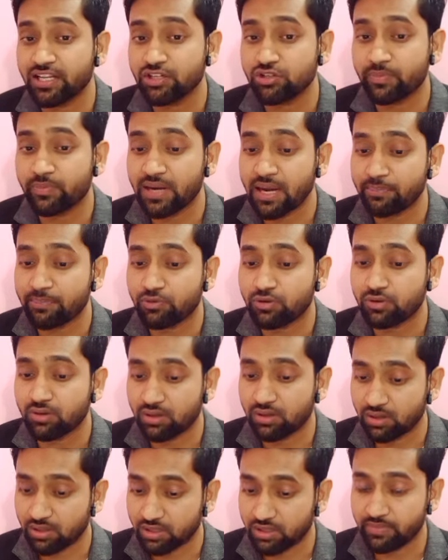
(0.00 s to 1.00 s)
जो मैंने
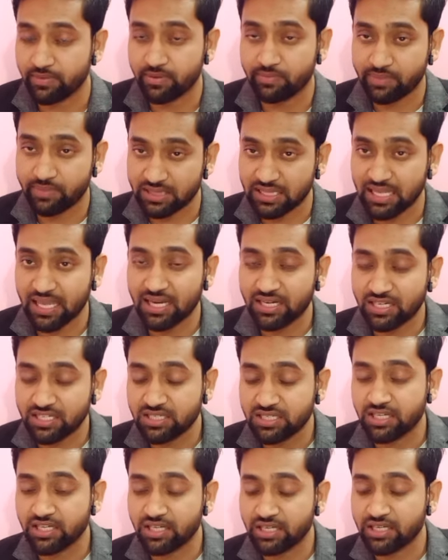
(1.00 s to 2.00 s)
आपको बताया
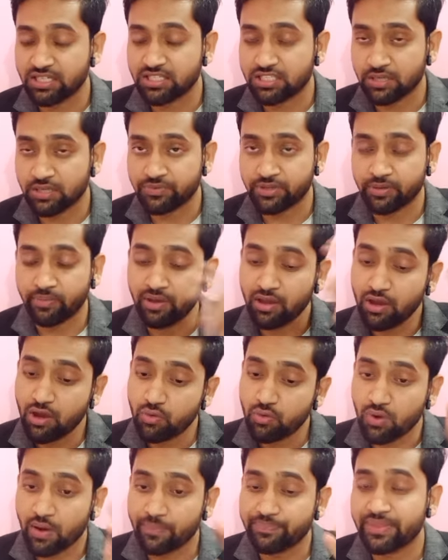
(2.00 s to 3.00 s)
डिस्क्रिप्शन में
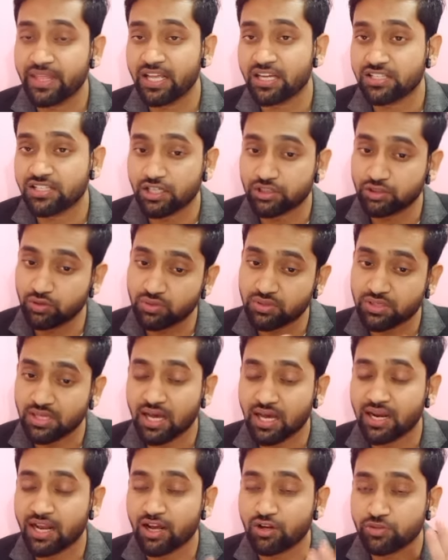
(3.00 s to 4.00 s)
वो आप देख सकते हो
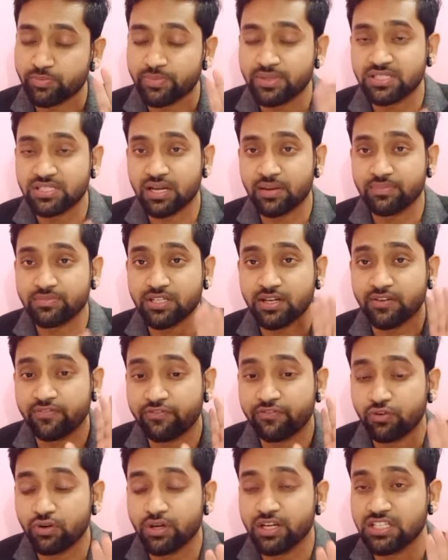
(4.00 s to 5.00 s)
सारा उसमें से कम से कम
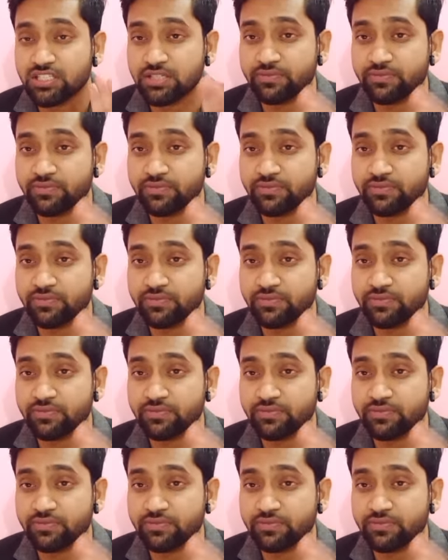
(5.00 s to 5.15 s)
फोर्टी से